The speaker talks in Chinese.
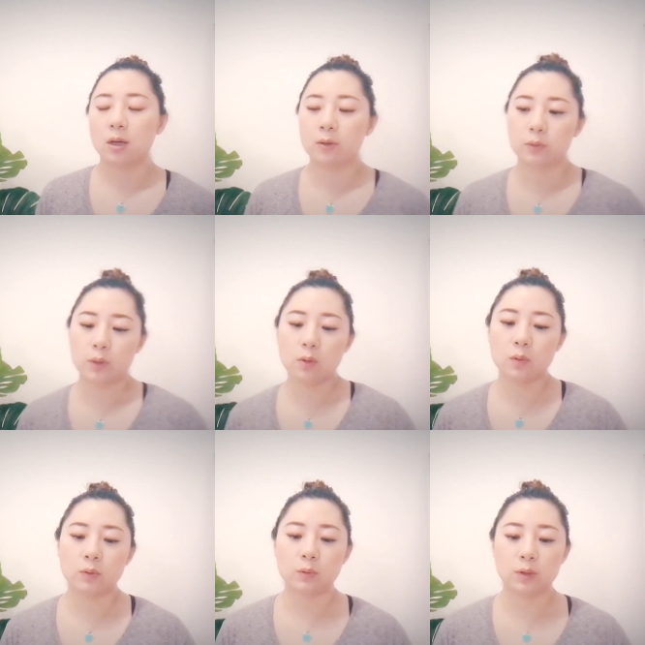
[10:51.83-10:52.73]
嗯，所以
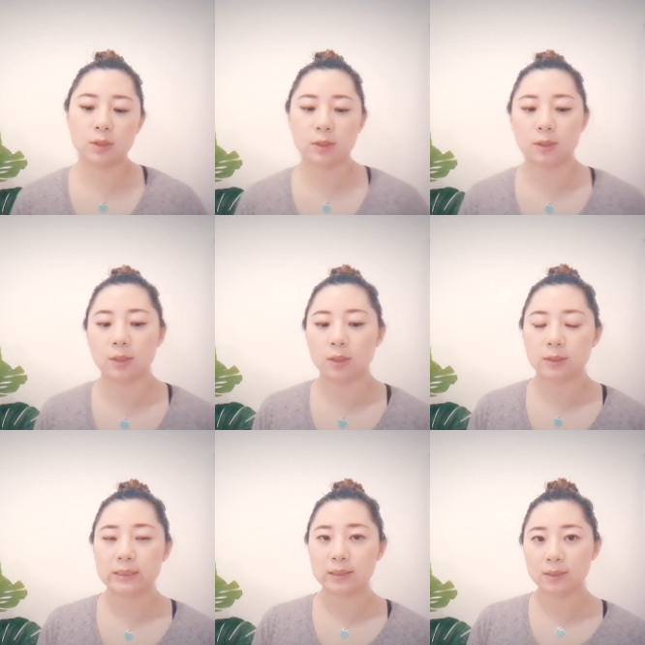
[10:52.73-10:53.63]
我觉
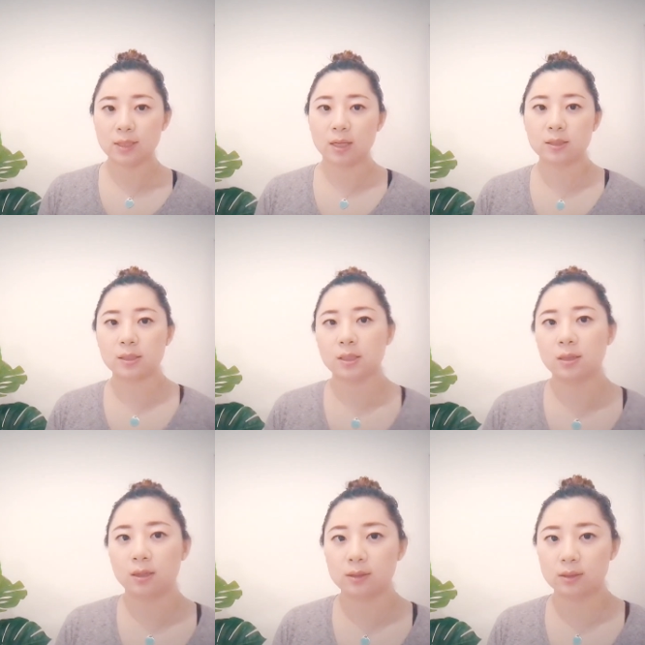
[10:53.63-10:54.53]
得极简是一
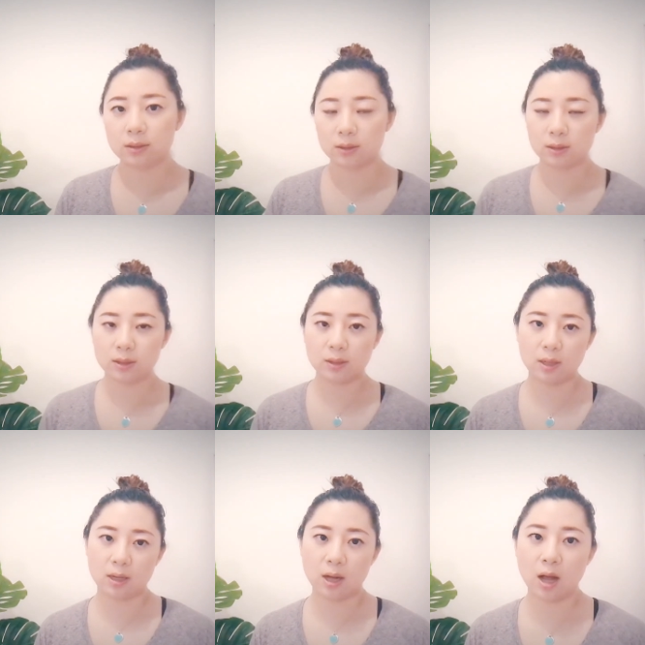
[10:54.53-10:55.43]
个其实是一
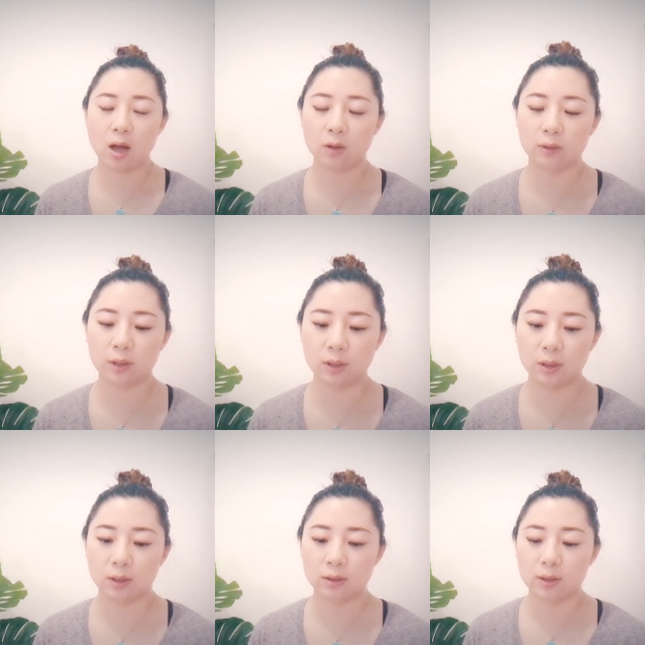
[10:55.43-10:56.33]
个很好
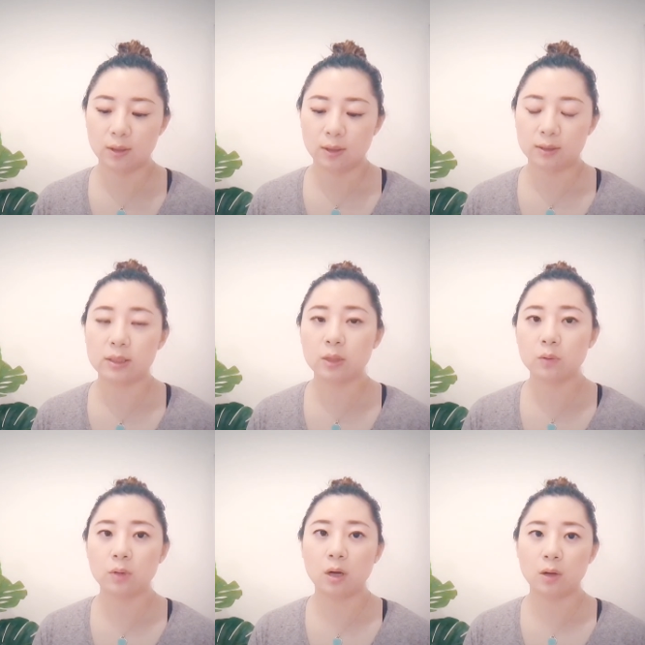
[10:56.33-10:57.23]
的切
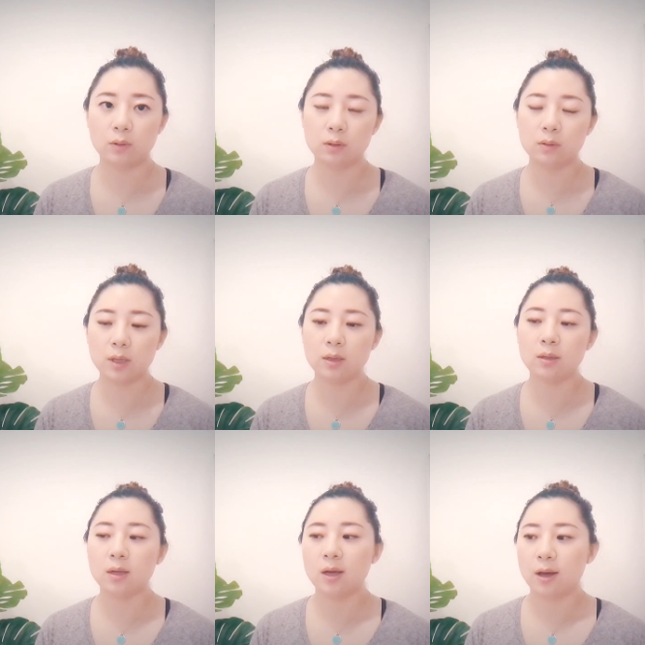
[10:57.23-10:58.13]
入口，因
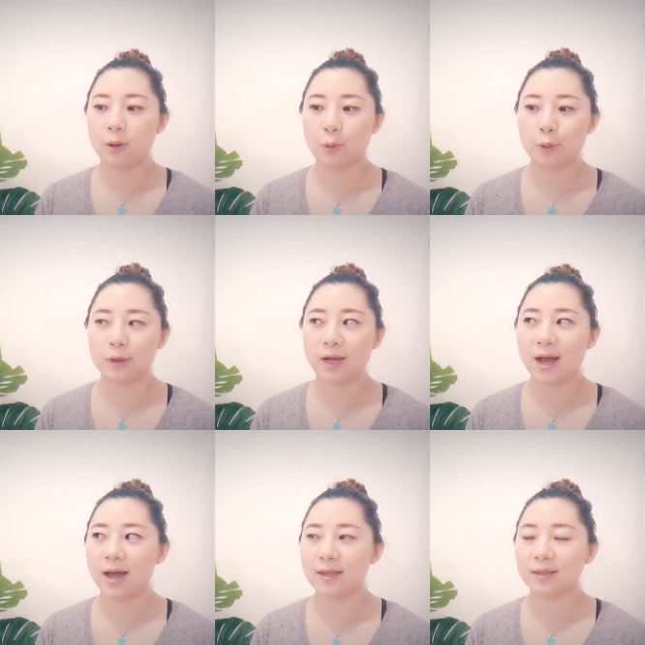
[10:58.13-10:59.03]
为呃，我
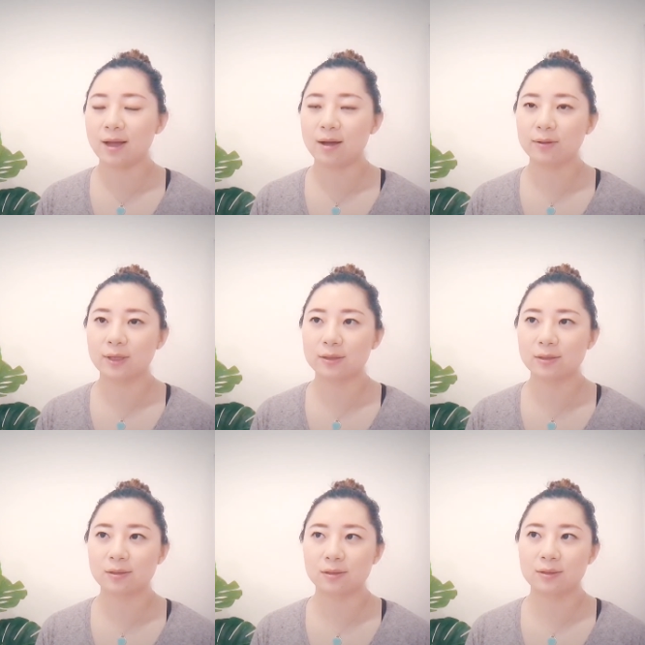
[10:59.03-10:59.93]
看到的
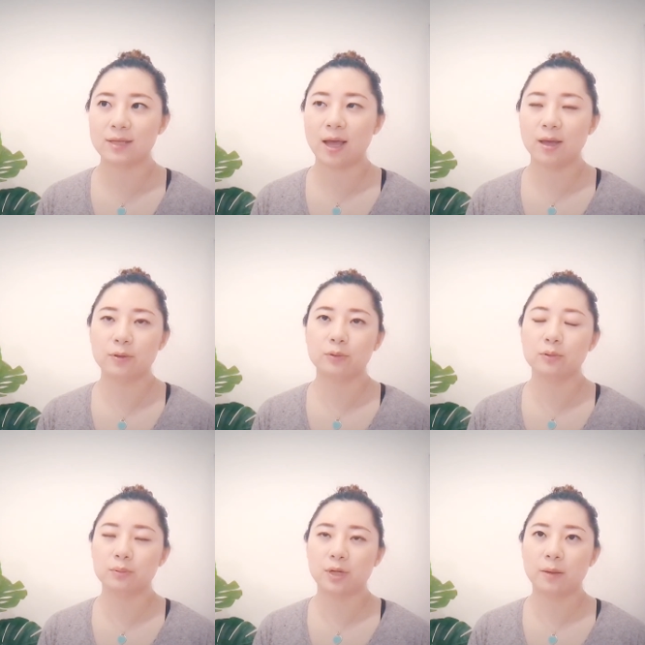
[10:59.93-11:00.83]
是在
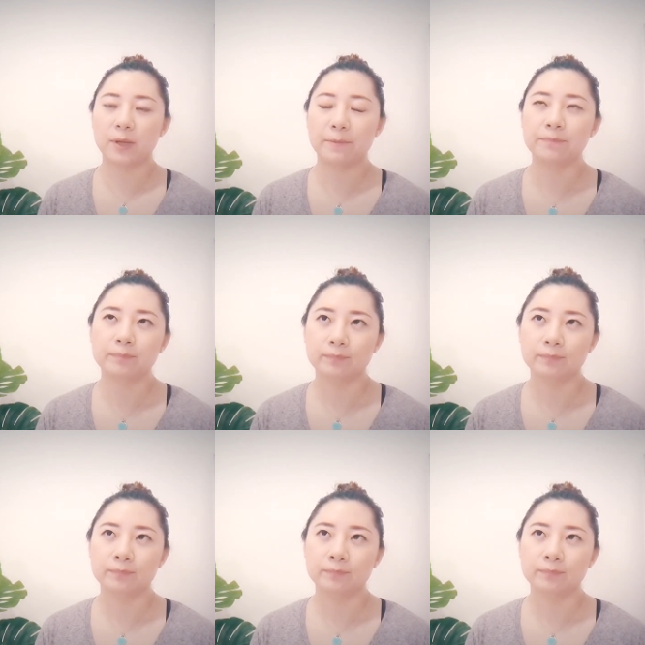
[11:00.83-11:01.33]
YouTube 上面。